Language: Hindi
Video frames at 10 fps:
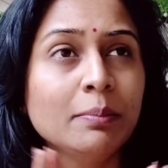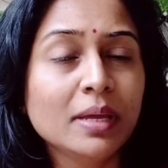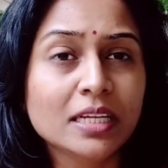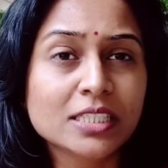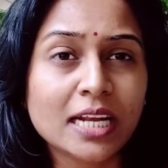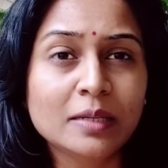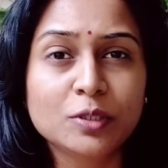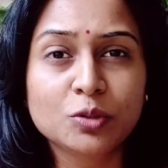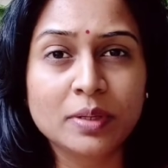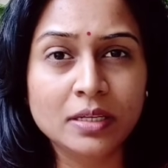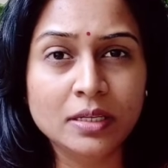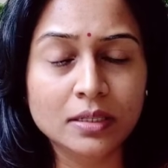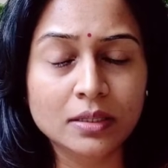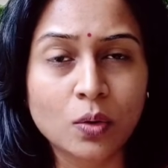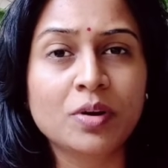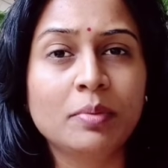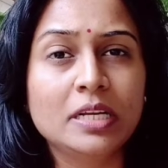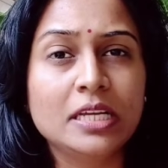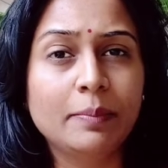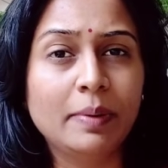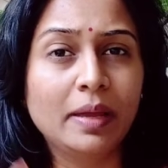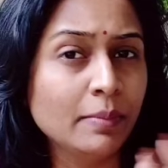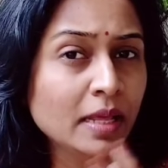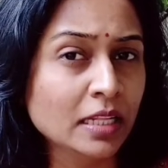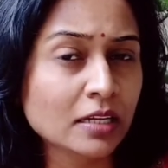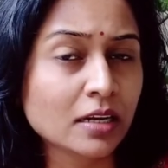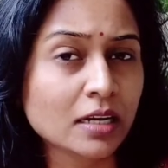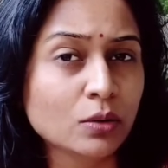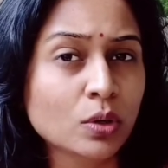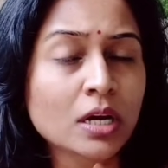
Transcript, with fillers: मेरे चैनल पे जो मेरी होम रेमेडी है पहले मेहंदी लगाओ